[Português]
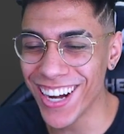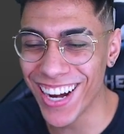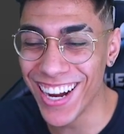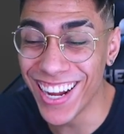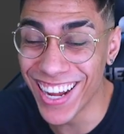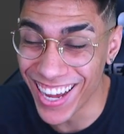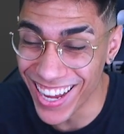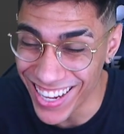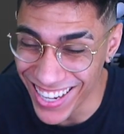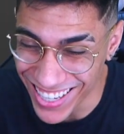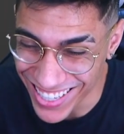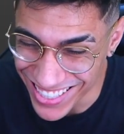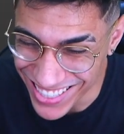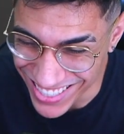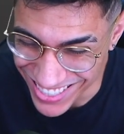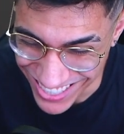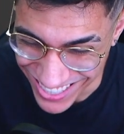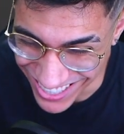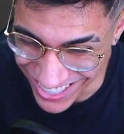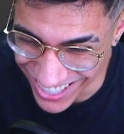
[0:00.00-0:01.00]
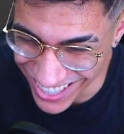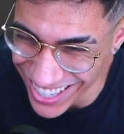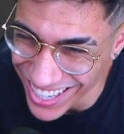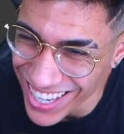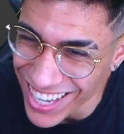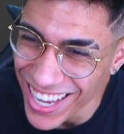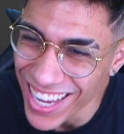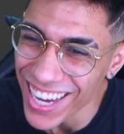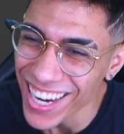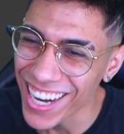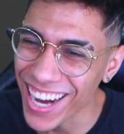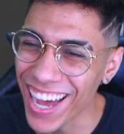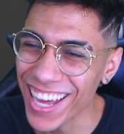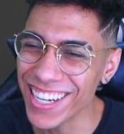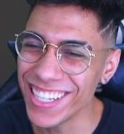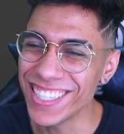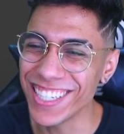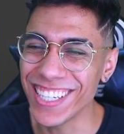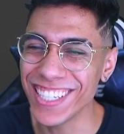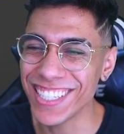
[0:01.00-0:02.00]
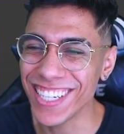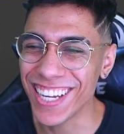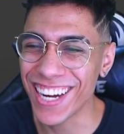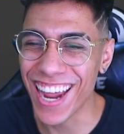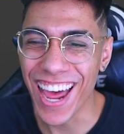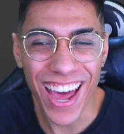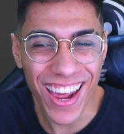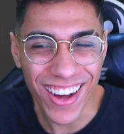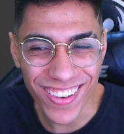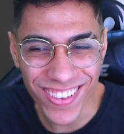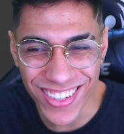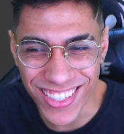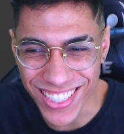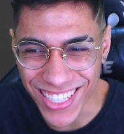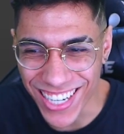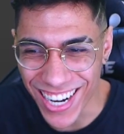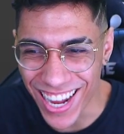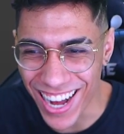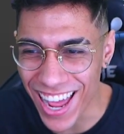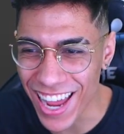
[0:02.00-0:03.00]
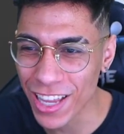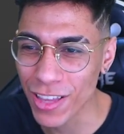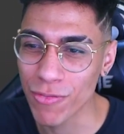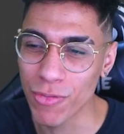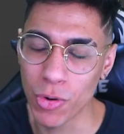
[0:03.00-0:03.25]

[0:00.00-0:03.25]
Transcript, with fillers: grande? Cara, exageraram no Shigaraki.